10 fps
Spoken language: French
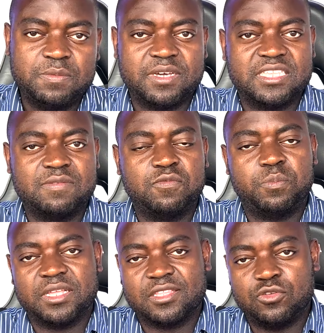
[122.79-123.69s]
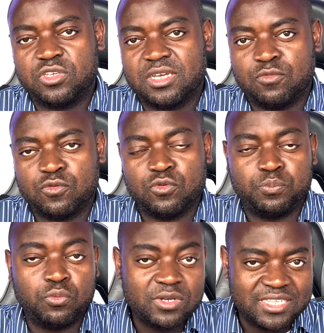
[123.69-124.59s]
par exemple vous partez du Cameroun
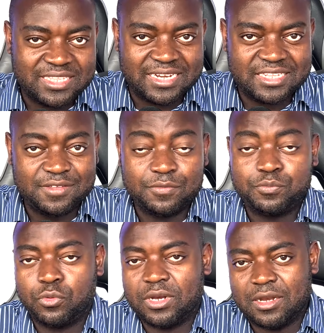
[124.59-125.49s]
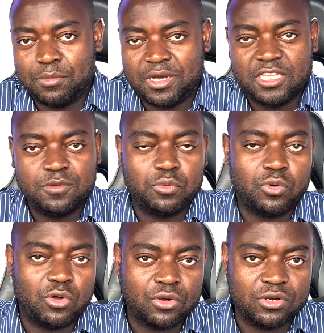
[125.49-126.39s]
pour l'Italie, pour l'Allemagne, pour
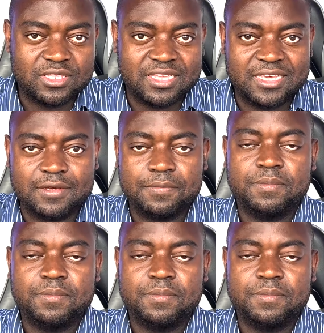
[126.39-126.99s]
l'Angleterre,